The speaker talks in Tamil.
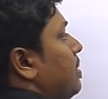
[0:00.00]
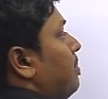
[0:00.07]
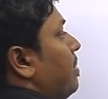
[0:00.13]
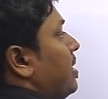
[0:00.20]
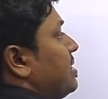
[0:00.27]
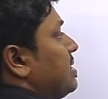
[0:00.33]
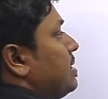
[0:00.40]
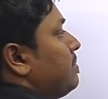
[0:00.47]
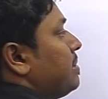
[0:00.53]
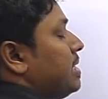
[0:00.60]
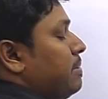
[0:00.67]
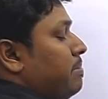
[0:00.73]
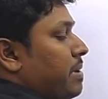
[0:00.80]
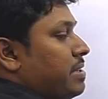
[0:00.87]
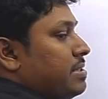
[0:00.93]
பாஸ்ட்டை
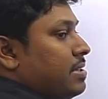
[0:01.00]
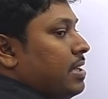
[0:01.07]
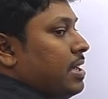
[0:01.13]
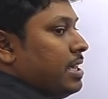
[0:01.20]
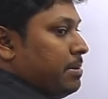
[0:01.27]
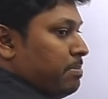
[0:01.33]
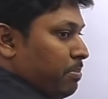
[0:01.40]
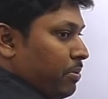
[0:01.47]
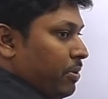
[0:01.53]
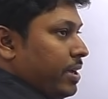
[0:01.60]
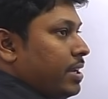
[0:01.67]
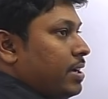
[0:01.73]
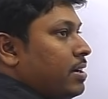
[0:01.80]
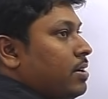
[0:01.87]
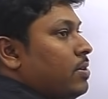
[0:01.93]
பற்றி பேசலை இப்போது
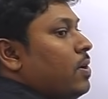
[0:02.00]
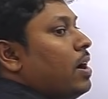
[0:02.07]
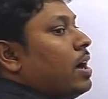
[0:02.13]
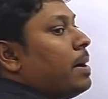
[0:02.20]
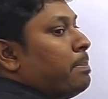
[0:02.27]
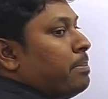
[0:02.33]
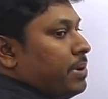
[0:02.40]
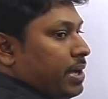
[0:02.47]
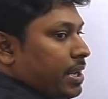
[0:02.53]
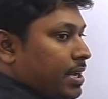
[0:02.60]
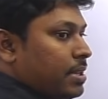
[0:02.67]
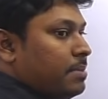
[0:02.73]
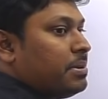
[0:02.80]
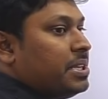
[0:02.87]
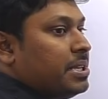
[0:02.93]
இருக்கிறோம் அப்புறம்
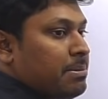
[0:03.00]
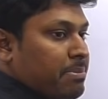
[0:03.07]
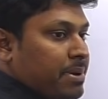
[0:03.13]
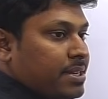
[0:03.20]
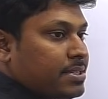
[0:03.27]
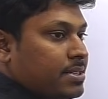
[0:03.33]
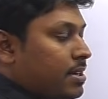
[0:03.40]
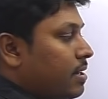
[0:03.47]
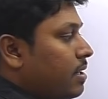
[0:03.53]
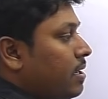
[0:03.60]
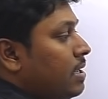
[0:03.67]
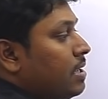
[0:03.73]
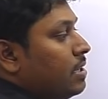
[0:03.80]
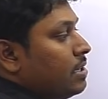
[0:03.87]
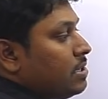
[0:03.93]
இருக்கிறத பற்றி தான் பேசுகிறாங்க
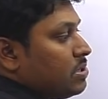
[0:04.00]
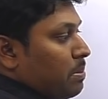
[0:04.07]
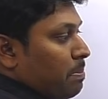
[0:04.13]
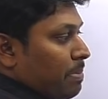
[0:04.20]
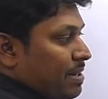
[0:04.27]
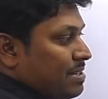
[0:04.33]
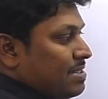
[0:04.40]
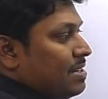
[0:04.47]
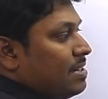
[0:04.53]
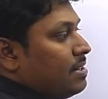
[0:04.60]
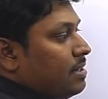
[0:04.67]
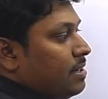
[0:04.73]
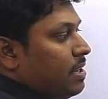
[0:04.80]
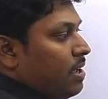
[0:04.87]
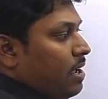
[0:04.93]
ஸோ
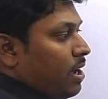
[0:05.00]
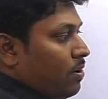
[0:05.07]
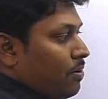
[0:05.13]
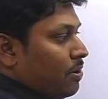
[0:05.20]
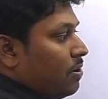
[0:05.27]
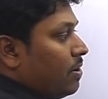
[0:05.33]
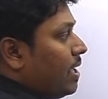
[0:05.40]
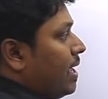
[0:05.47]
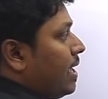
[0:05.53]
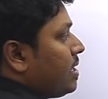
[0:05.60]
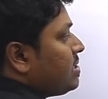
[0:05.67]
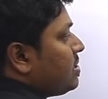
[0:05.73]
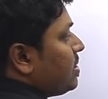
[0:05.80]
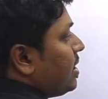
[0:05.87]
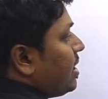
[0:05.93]
ப்ரெசண்ட்டில் அவங்களோட
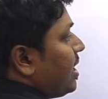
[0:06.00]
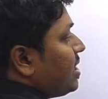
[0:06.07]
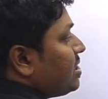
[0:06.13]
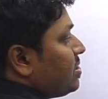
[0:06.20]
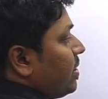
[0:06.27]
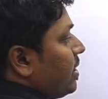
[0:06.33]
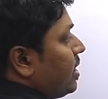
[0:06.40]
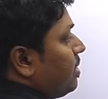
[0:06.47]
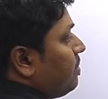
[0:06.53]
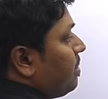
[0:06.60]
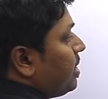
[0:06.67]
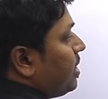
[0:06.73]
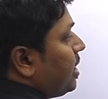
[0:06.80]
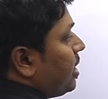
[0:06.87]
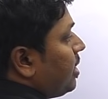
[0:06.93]
ஏஜோட ரேஷியோ என்னன்னு
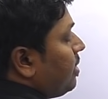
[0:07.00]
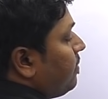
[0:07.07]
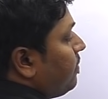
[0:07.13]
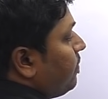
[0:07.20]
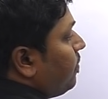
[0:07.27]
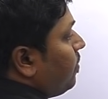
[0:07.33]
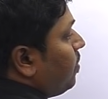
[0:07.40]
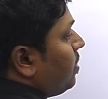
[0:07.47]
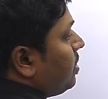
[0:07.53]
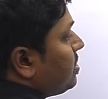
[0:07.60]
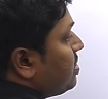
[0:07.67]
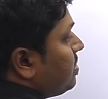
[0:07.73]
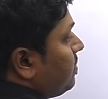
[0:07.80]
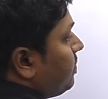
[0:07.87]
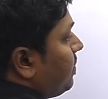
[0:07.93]
பார்த்தீங்கன்னா ஃபோர்
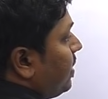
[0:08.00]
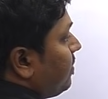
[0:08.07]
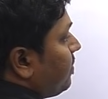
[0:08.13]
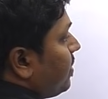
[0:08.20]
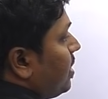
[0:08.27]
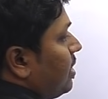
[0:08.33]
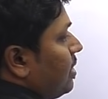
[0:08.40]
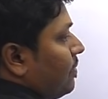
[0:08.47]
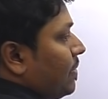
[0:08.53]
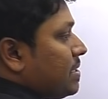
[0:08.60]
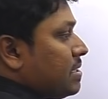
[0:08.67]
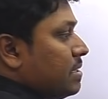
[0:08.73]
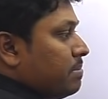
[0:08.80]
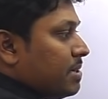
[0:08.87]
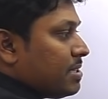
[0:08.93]
இஸ் டூ ஃபைவ்
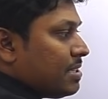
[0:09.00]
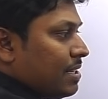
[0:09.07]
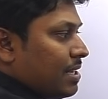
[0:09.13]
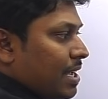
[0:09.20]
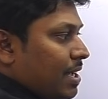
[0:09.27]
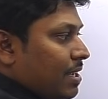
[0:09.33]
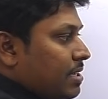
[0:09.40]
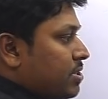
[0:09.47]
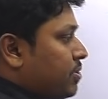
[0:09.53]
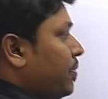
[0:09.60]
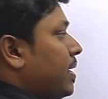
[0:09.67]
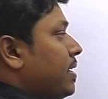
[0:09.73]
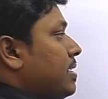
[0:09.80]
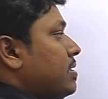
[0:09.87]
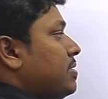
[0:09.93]
ஃபஸ்ட்டு பர்சன் யார்
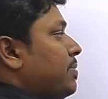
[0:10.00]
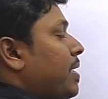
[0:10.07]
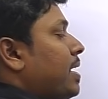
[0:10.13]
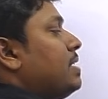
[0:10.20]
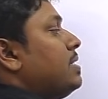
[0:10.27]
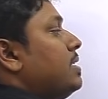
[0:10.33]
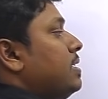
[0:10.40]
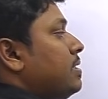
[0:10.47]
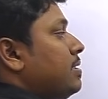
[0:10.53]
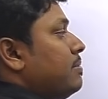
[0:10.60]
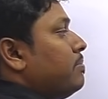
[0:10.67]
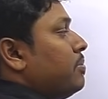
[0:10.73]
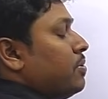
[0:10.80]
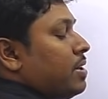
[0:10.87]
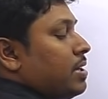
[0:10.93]
ஸ்வாதி ஸ்வாதி
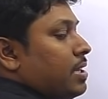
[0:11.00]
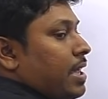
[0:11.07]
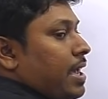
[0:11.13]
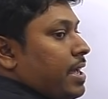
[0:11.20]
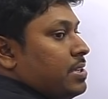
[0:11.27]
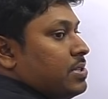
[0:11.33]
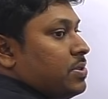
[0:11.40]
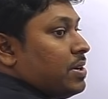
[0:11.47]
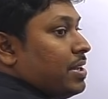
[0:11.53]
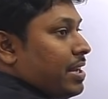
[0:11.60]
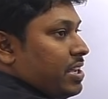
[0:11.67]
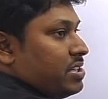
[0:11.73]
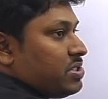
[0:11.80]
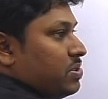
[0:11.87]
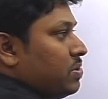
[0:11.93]
திருப்பூர்ன்றது ஏஜோட
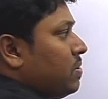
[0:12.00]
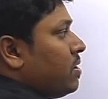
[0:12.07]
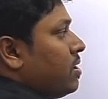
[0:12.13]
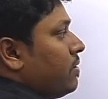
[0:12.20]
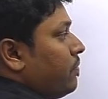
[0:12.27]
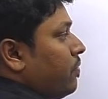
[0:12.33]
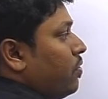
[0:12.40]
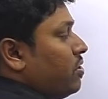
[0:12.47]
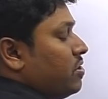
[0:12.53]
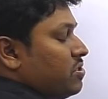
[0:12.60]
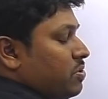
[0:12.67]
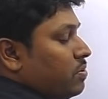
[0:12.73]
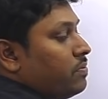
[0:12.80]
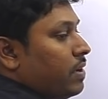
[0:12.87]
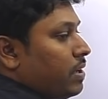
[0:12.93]
ரேஷியோ ஃபோர்
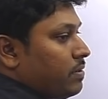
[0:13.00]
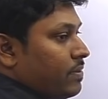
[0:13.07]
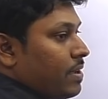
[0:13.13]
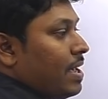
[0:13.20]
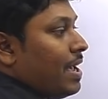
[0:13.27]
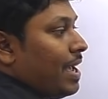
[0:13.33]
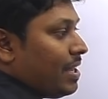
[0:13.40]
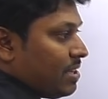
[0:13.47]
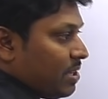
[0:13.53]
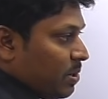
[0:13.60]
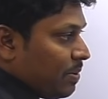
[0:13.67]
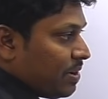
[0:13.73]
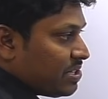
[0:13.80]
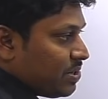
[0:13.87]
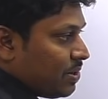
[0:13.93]
இஸ் டூ ஃபைவ் எத்தனை
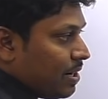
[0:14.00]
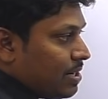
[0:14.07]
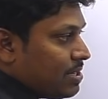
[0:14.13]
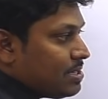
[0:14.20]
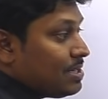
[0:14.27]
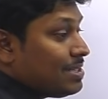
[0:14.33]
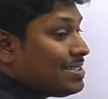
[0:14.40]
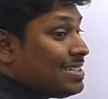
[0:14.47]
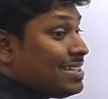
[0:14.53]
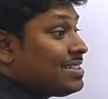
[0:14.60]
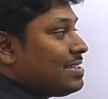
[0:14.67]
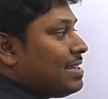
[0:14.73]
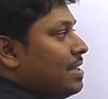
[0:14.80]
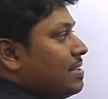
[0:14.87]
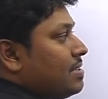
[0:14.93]
வருஷம் கழிச்சு
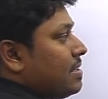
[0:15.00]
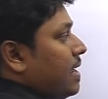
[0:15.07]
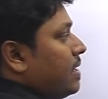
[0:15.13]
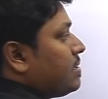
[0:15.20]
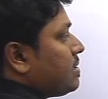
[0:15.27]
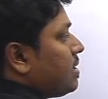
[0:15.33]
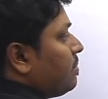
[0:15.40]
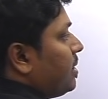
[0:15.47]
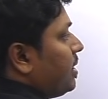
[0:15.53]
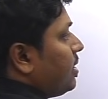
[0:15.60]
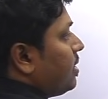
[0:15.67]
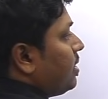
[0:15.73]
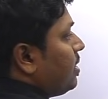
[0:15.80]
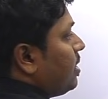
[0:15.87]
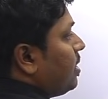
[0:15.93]
சிக்ஸ் இயர்ஸ் எண்ட்ஸ்
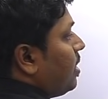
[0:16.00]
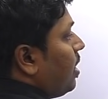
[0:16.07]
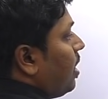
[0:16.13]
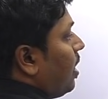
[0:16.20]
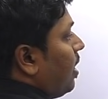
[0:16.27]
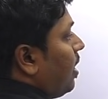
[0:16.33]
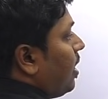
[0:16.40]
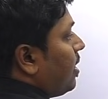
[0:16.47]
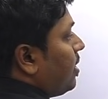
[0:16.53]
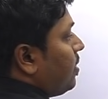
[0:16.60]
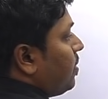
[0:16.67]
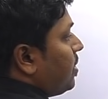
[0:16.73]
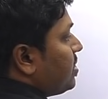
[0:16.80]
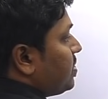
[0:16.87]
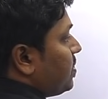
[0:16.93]
அப்படின்னா ஆறு
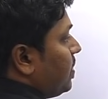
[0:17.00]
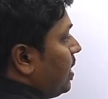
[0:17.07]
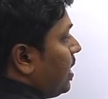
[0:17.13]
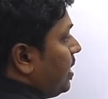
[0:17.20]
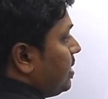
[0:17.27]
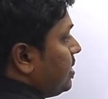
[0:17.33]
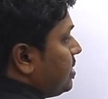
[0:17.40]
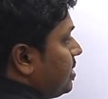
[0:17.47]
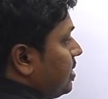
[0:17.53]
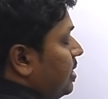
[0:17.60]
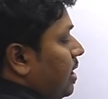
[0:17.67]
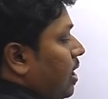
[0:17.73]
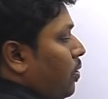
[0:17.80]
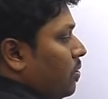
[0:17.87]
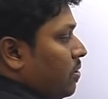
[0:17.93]
வருஷம் கழித்து
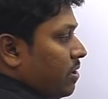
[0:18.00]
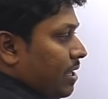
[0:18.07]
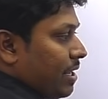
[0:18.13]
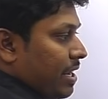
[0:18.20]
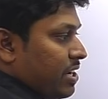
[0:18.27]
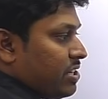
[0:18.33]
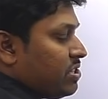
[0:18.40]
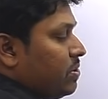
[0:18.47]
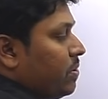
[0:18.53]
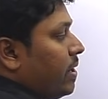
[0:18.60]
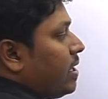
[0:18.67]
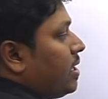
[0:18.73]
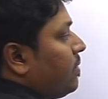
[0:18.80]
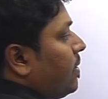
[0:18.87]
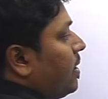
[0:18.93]
அவங்களோட ரேஷியோ
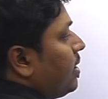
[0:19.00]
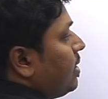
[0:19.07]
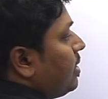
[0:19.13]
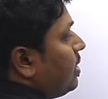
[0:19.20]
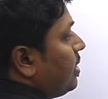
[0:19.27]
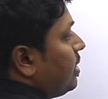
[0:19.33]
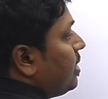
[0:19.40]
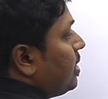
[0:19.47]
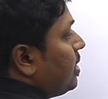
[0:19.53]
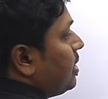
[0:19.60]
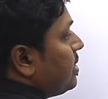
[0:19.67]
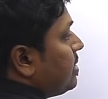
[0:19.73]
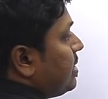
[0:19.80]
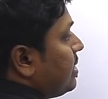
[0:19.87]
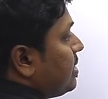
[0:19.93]
என்னவாக இருக்குது
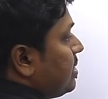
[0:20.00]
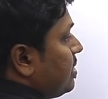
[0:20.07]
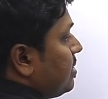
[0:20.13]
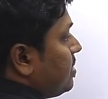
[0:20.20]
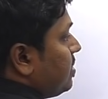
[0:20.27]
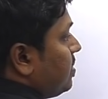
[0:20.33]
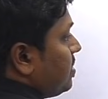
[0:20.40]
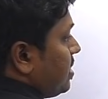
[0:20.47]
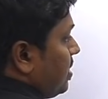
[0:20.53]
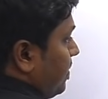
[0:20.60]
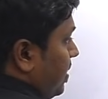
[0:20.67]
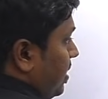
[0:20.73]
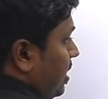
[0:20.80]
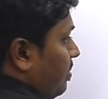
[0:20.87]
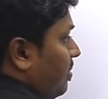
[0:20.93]
சிக்ஸ் இஸ் டூ
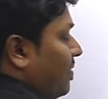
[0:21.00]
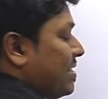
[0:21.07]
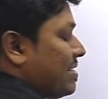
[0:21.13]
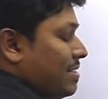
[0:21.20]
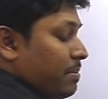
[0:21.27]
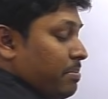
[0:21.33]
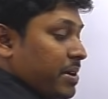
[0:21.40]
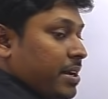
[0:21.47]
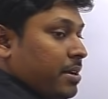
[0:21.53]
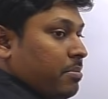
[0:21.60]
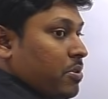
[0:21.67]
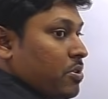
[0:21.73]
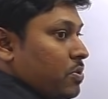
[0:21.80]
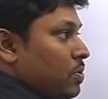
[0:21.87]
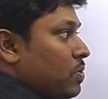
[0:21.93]
செவன் அப்போ ஃபஸ்ட் ஸ்டெப் என்ன
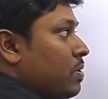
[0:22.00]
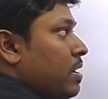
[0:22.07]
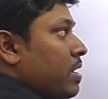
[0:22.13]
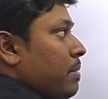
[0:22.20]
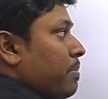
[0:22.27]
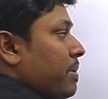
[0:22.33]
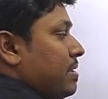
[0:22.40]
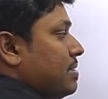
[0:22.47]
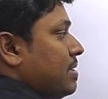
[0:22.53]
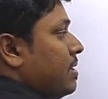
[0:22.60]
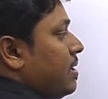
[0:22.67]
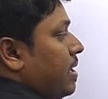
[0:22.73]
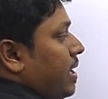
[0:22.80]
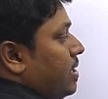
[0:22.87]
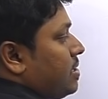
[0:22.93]
பண்ணும்
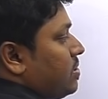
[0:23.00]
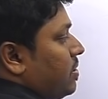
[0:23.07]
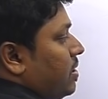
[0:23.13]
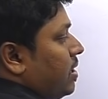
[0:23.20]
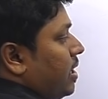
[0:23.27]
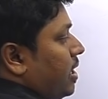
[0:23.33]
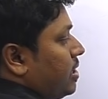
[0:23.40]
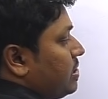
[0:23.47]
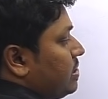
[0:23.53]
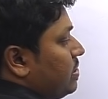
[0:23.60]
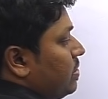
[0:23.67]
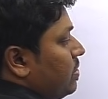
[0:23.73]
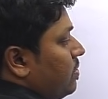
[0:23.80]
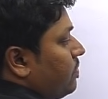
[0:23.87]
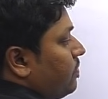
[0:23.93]
ப்ரெசன்ட் ஏஜோட
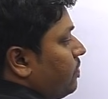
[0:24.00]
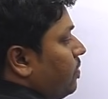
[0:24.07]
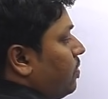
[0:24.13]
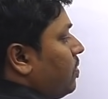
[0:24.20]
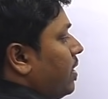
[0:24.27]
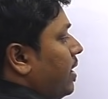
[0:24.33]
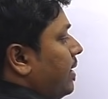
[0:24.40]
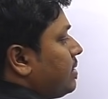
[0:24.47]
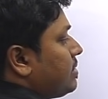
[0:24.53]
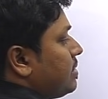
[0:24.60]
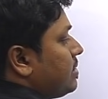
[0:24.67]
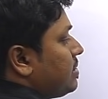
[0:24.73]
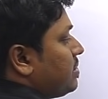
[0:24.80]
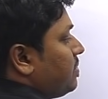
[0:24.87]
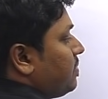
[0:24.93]
ரேஷியோ ஃபோர் எக்ஸ்
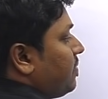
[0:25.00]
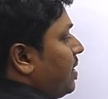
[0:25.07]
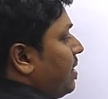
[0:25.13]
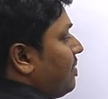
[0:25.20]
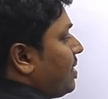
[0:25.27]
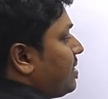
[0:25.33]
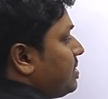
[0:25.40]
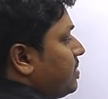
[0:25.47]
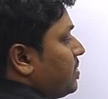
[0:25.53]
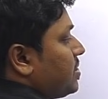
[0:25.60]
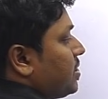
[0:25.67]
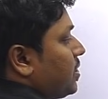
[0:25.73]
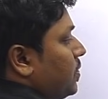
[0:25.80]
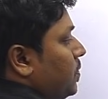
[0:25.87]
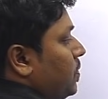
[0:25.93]
இஸ் டூ ஃபைவ் எக்ஸ்னு
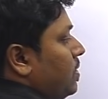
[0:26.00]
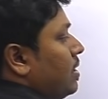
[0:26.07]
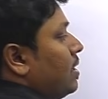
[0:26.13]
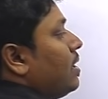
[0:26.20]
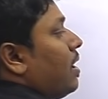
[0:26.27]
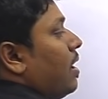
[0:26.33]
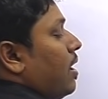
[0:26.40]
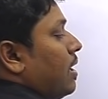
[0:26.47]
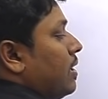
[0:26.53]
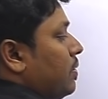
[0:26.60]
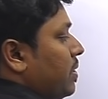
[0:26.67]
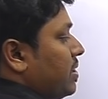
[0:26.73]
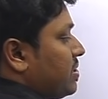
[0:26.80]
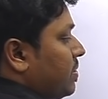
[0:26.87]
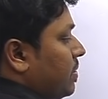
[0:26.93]
வச்சுக்கணும் ஆறு
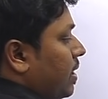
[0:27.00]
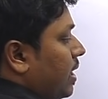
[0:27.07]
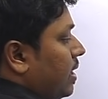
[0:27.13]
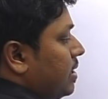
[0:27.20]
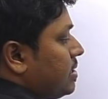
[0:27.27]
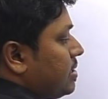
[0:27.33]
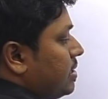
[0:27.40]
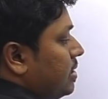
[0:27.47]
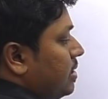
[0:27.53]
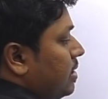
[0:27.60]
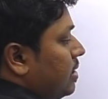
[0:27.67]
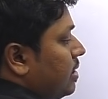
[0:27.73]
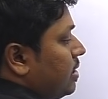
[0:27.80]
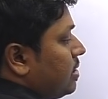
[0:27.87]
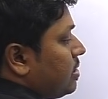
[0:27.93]
வருஷம் கழித்து
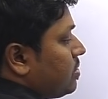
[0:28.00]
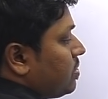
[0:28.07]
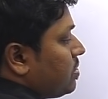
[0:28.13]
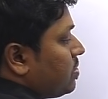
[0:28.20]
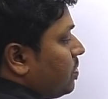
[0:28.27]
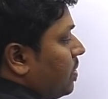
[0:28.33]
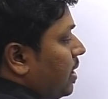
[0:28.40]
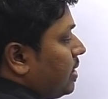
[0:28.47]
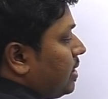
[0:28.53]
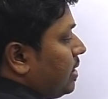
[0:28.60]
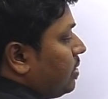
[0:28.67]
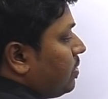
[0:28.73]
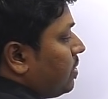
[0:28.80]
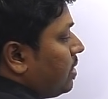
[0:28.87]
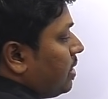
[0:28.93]
ஸோ
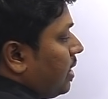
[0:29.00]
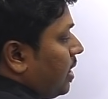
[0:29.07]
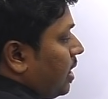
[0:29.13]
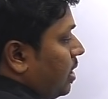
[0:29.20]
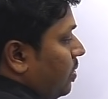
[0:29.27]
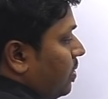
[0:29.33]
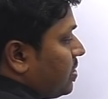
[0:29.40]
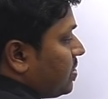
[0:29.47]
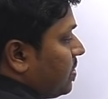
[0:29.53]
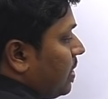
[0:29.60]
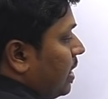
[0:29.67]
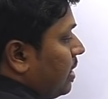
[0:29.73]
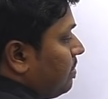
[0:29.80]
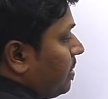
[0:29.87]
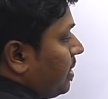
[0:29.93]
சுவாதிக்கு ஒரு ஆறு வருஷம்
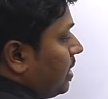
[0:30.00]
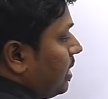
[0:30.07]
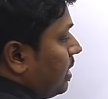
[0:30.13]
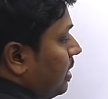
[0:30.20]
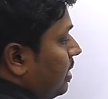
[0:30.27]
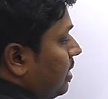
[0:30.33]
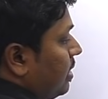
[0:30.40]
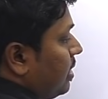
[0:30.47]
ஆட் பண்ணுங்கள்